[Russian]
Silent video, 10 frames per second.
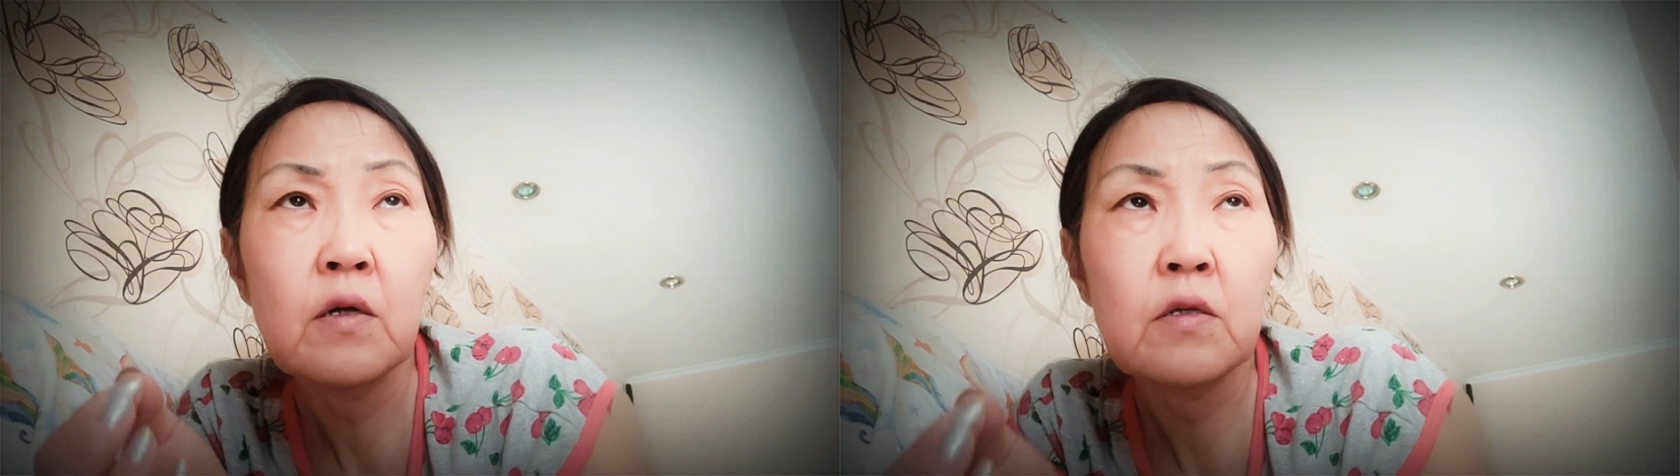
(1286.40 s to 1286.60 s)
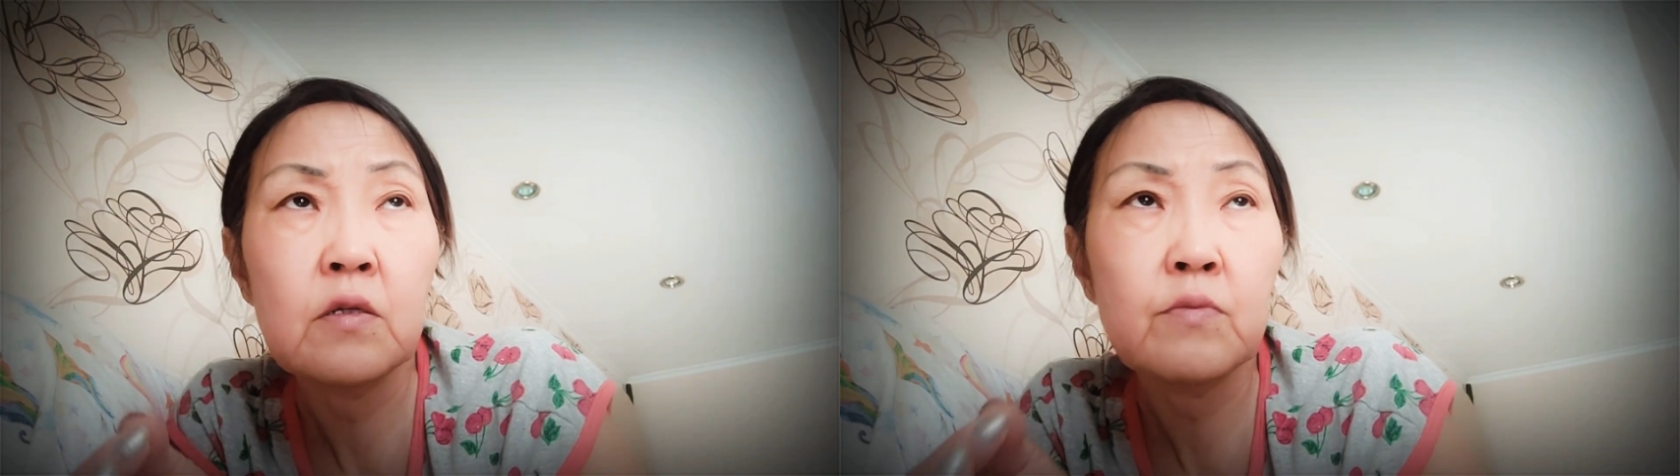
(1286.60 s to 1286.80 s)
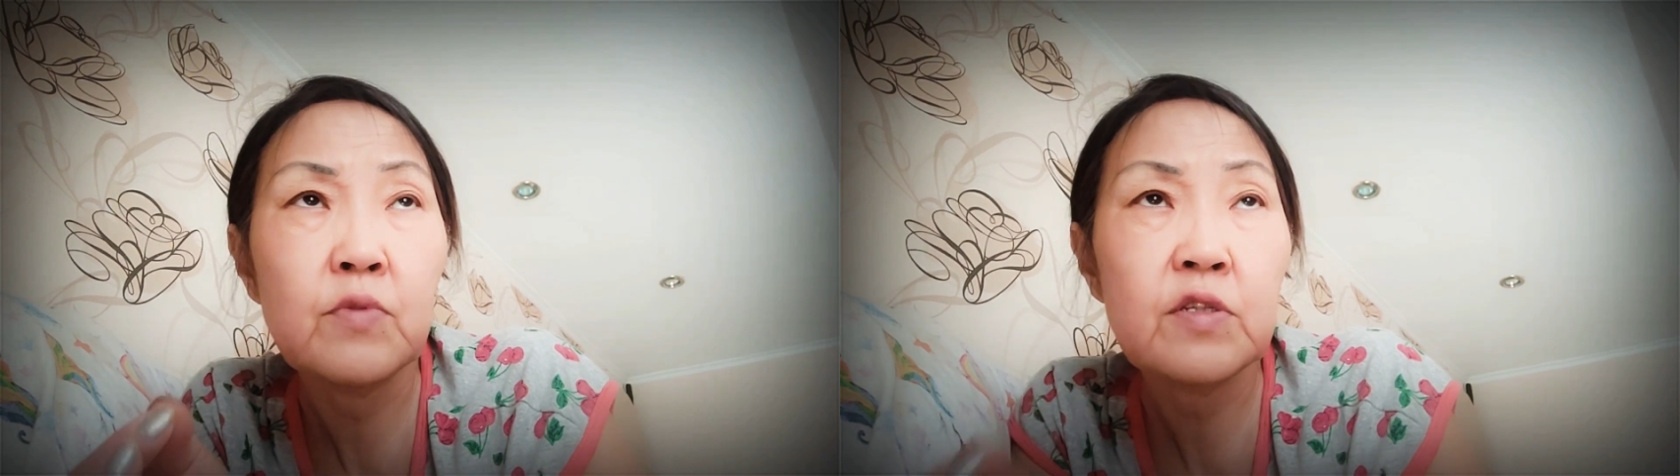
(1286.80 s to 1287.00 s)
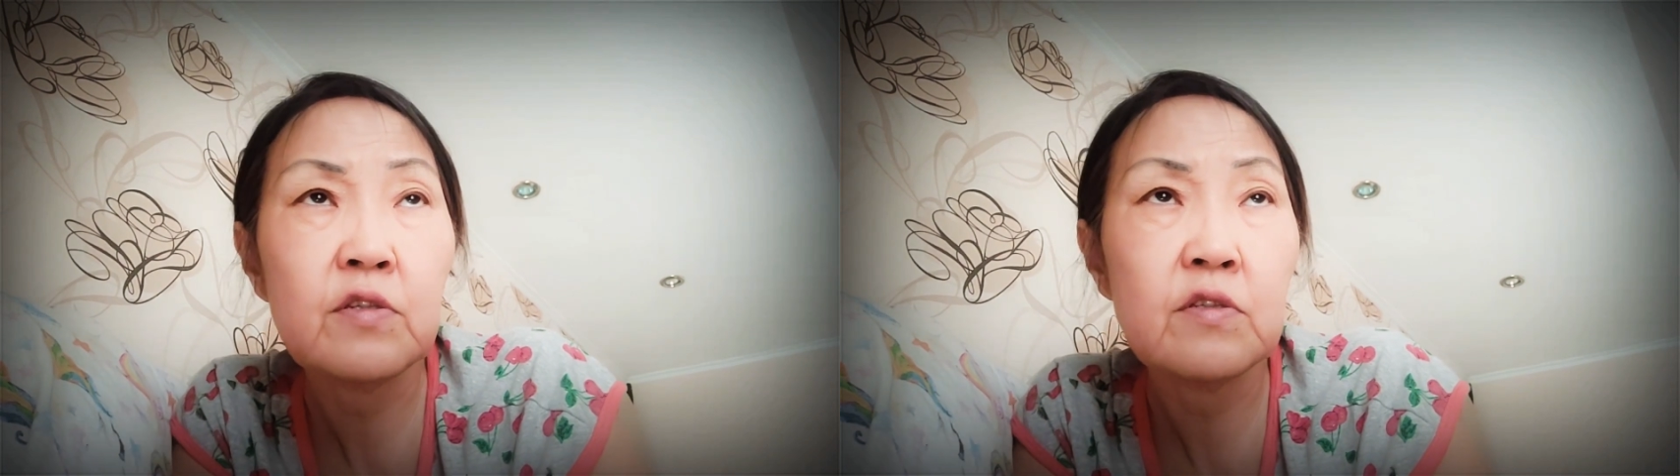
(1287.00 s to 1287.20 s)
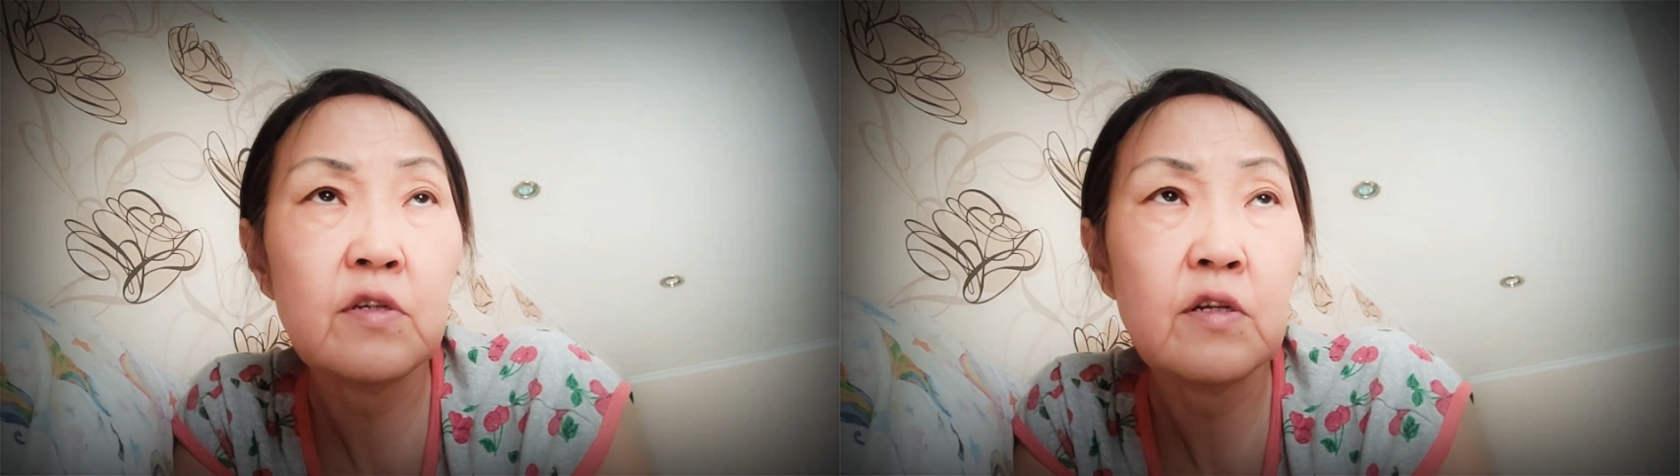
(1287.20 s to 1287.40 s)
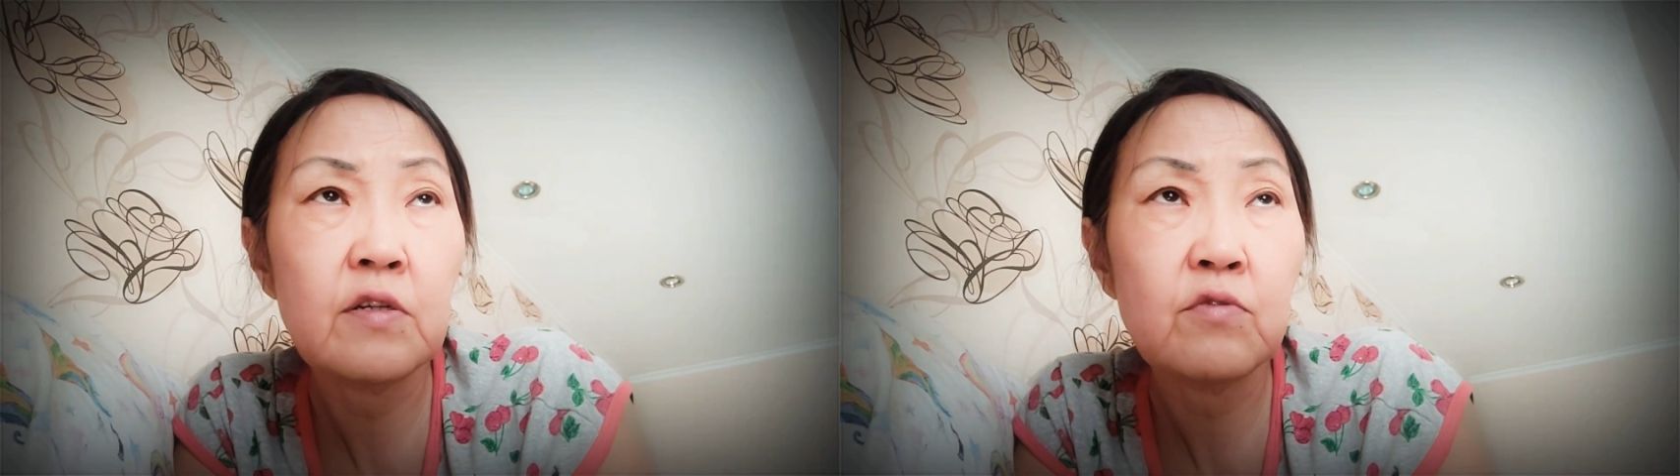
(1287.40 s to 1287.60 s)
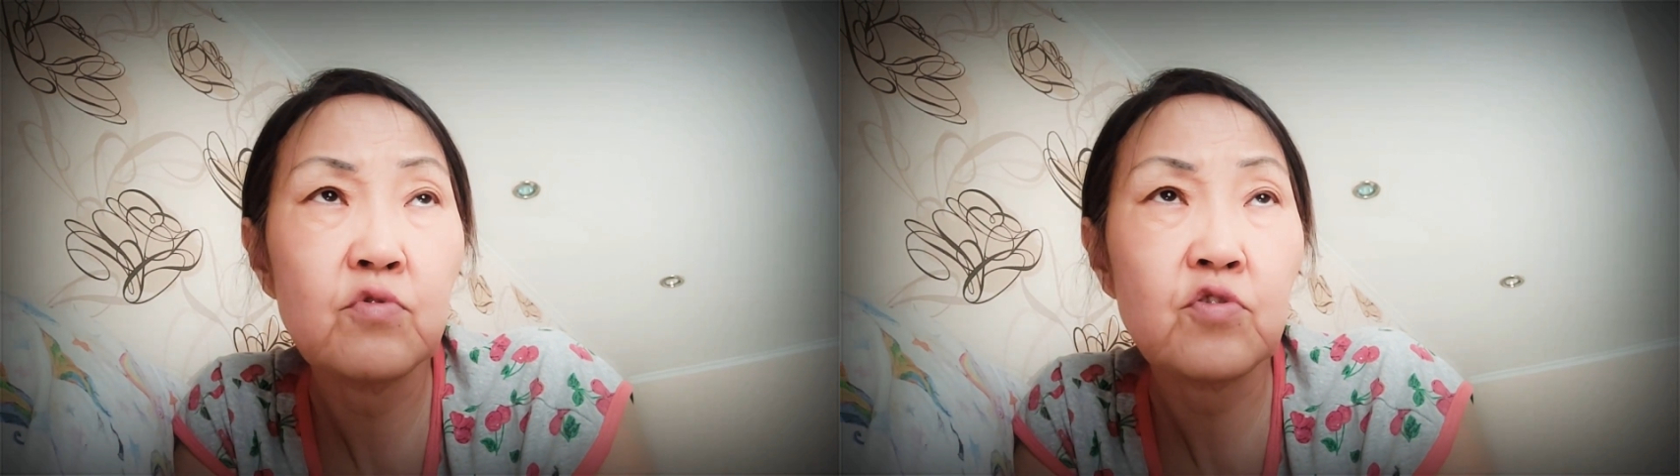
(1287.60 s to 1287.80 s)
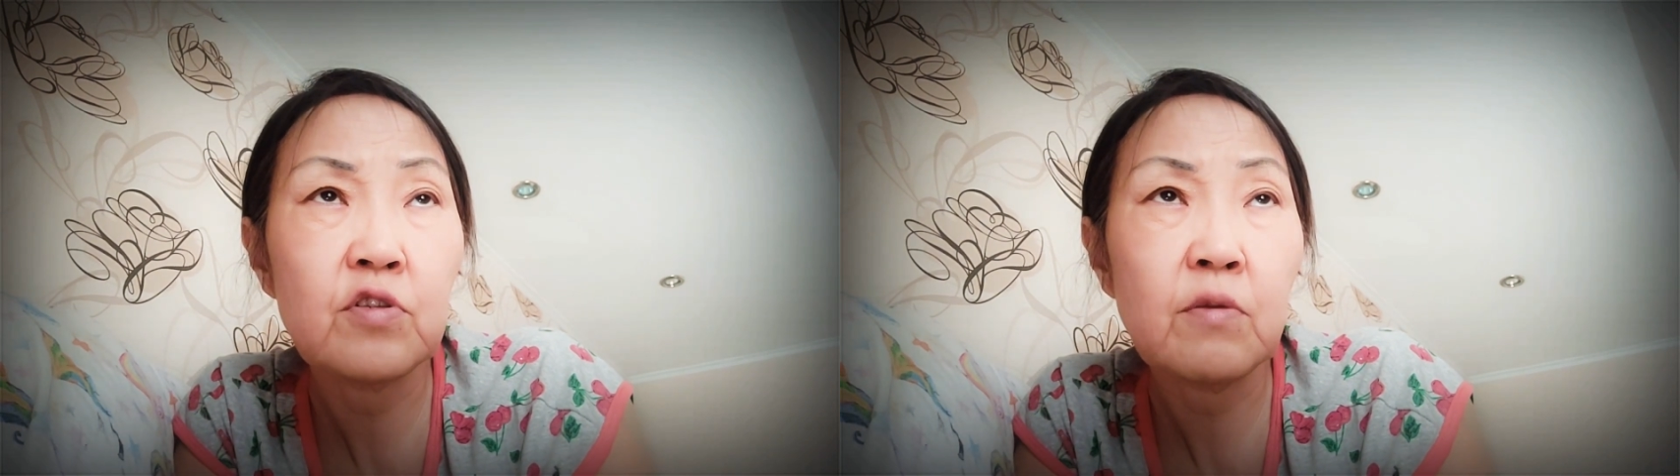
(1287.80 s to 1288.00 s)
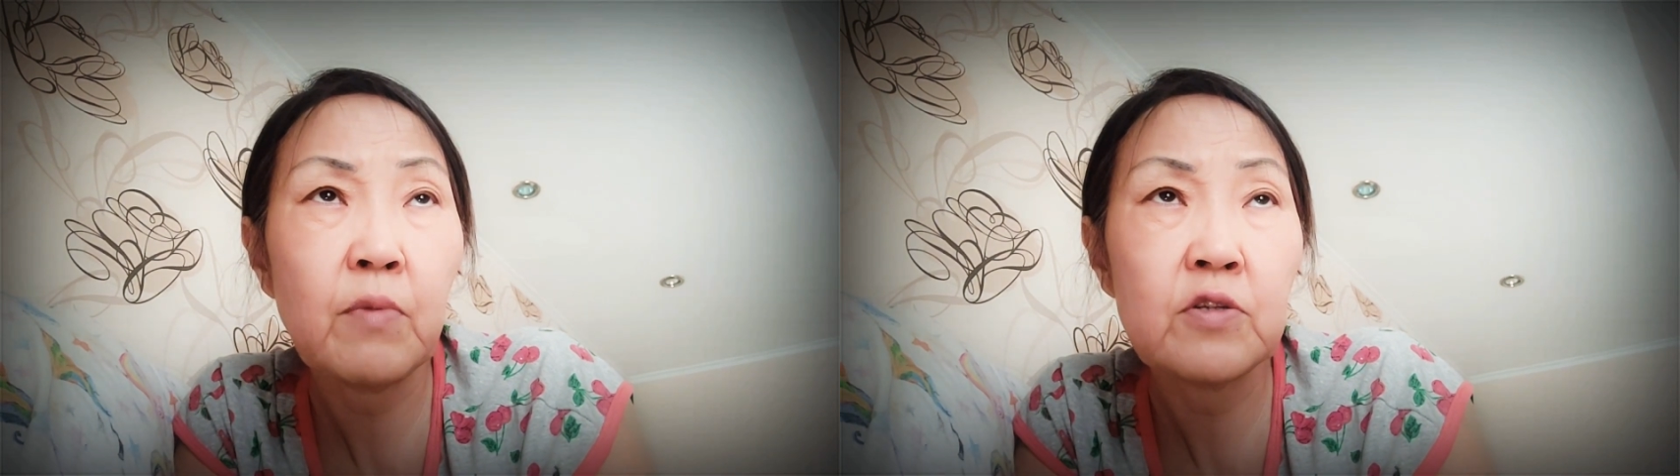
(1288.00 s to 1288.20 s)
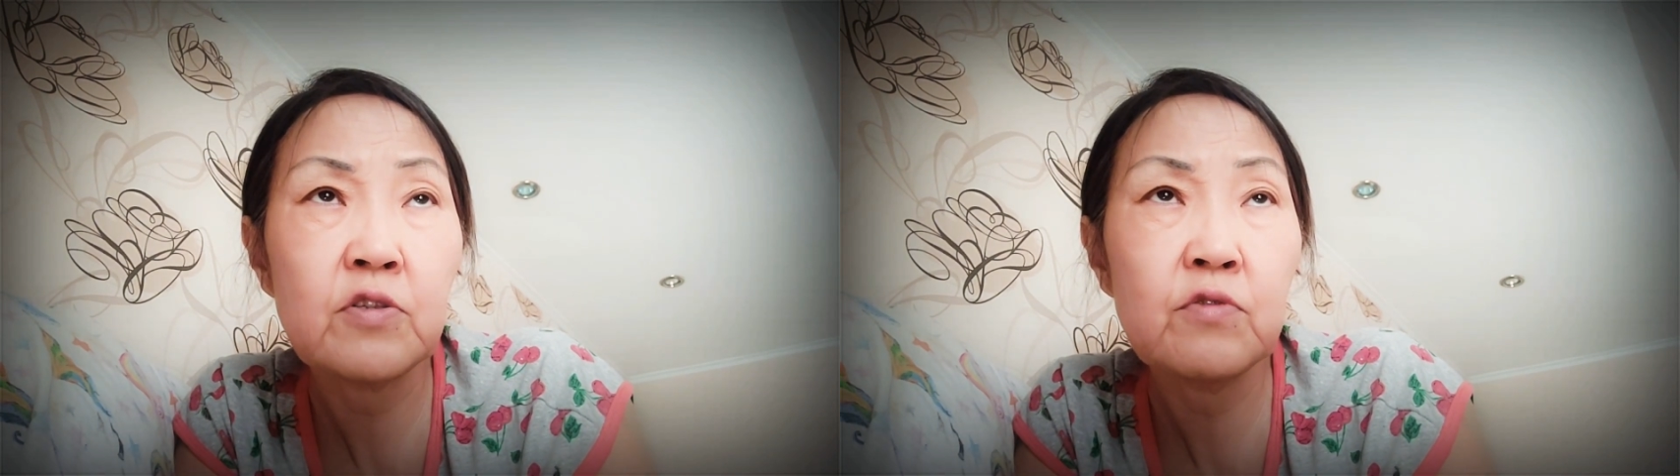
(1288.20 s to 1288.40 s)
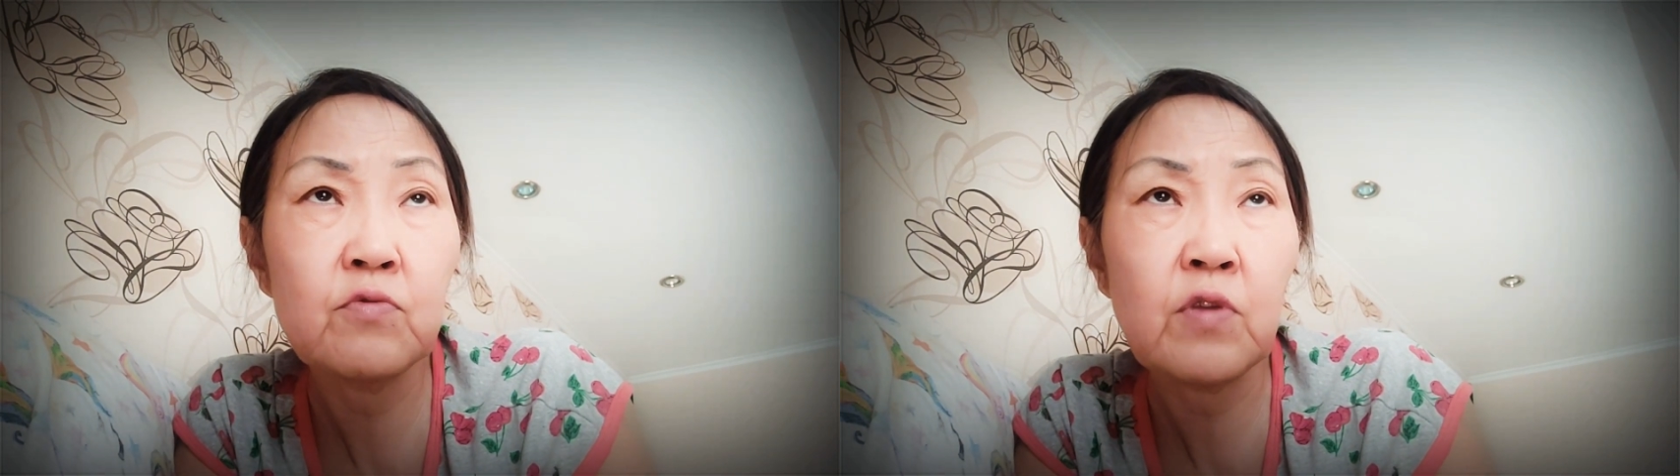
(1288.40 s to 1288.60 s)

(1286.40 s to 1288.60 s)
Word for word: и мы сидели уже на, мою,